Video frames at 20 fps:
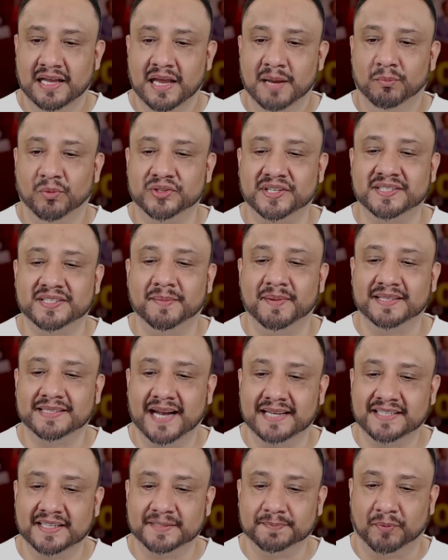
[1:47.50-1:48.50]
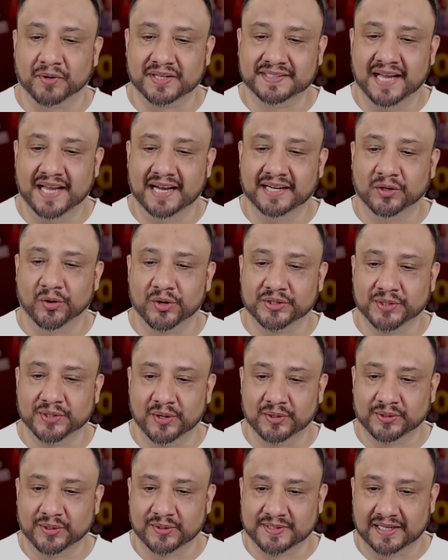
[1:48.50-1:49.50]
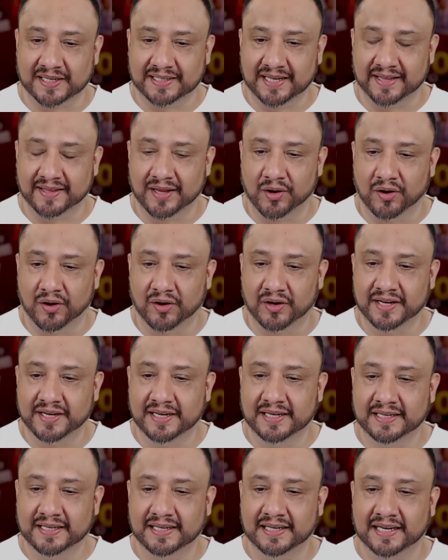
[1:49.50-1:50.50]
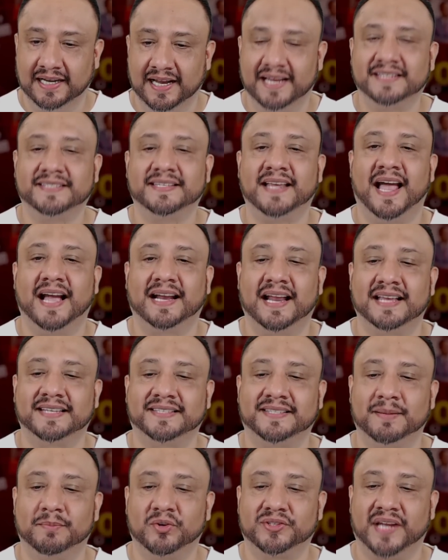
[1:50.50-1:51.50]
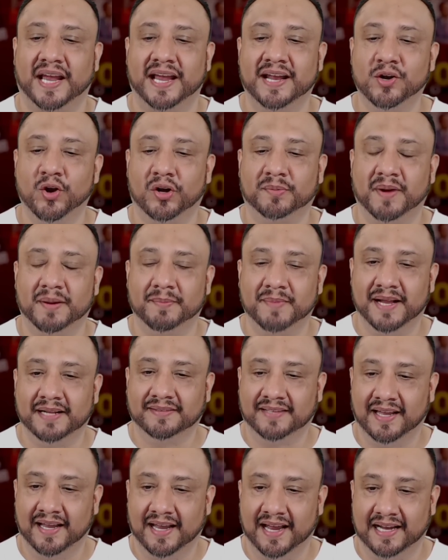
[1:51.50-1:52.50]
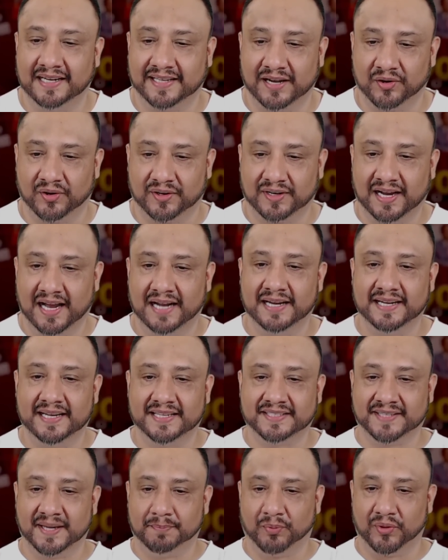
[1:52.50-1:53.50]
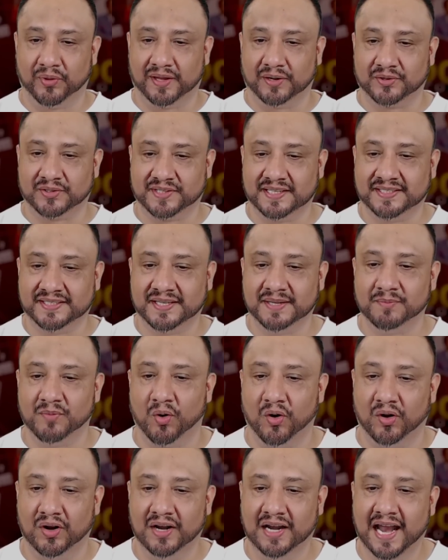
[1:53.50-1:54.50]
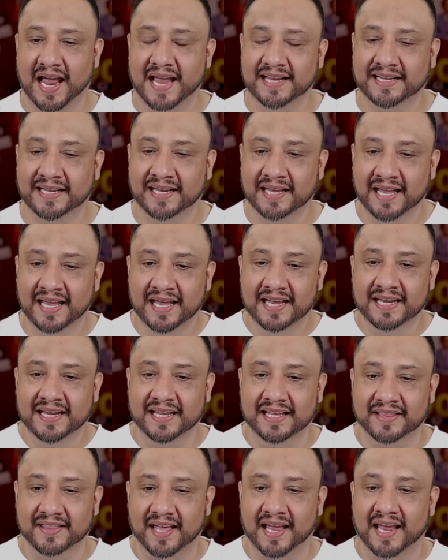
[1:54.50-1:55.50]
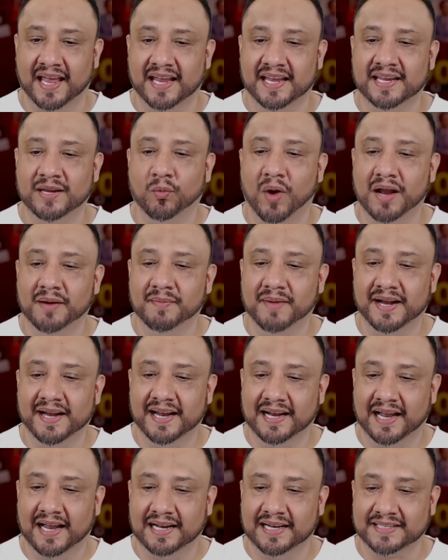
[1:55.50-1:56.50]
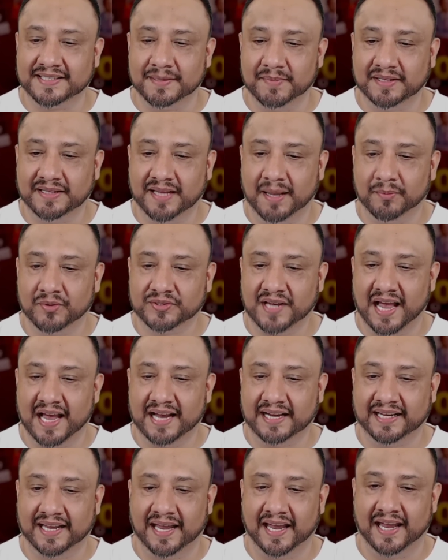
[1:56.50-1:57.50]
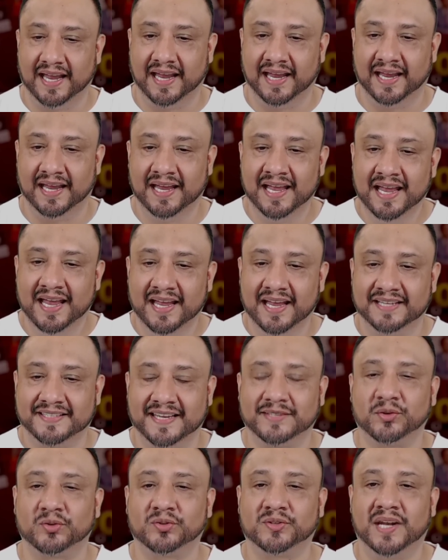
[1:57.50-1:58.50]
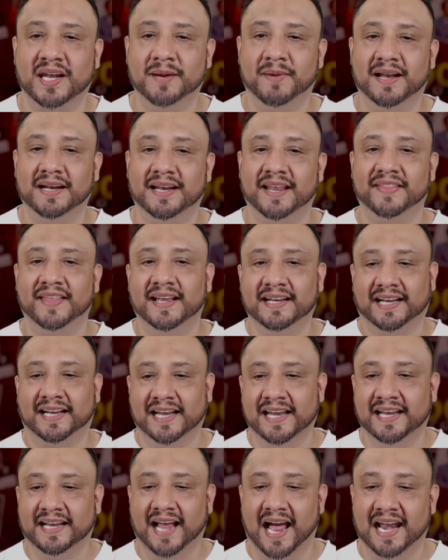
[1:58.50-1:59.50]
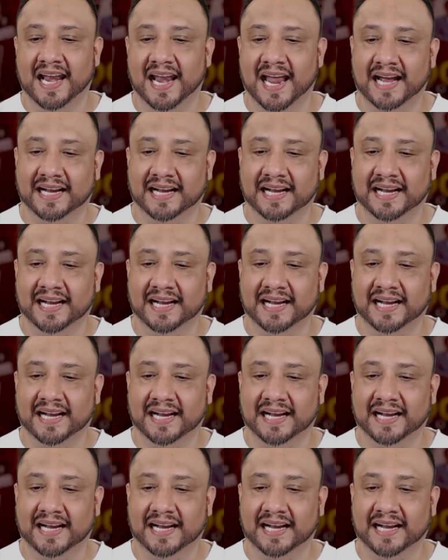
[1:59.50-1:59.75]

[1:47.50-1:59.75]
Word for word: Muchísimas gracias por estar con nosotros el día de hoy. Les agradecemos enormemente el que nos regalen ese poderosísimo like y de igual manera les invitamos a que eh, se suscriban, le den clic a la